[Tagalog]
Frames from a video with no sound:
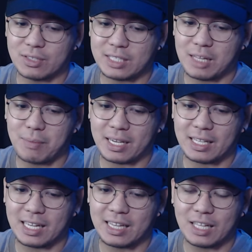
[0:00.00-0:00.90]
Sana
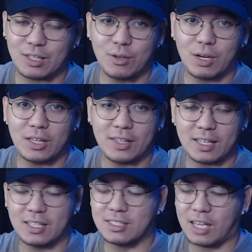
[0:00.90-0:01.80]
makita natin yung ganun,
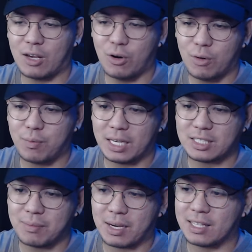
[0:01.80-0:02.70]
guys. I hope, guys,
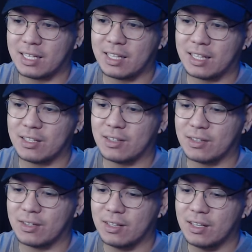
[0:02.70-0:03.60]
na makita natin yun, no?